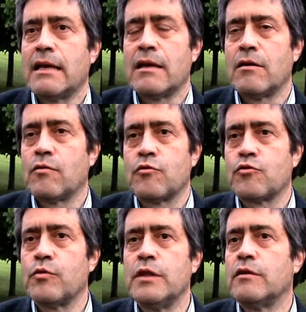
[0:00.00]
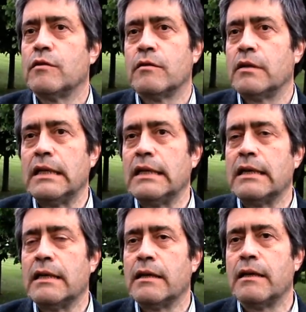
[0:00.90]
che ho costruito
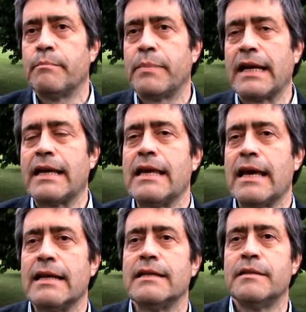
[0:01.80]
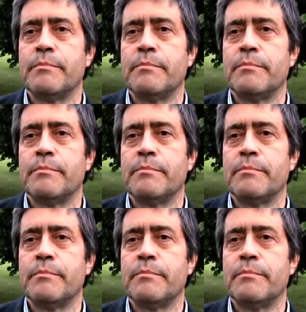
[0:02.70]
in eh, parecchi anni